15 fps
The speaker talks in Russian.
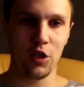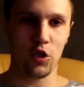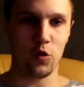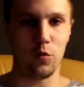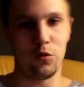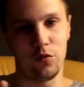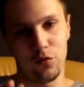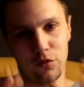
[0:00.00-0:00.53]

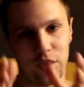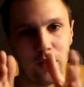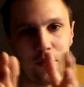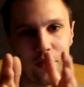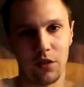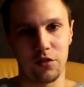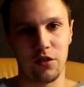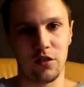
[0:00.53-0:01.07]
чтобы
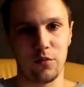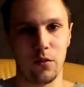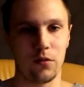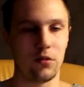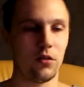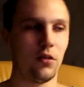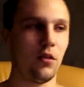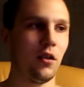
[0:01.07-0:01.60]
фундамент так не
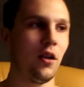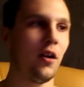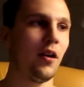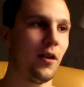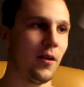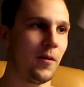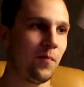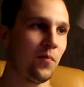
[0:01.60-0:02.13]
распался.
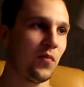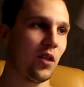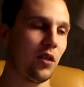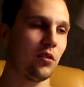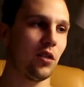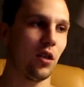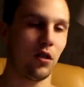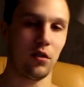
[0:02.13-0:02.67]

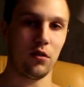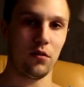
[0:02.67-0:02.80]
Итак,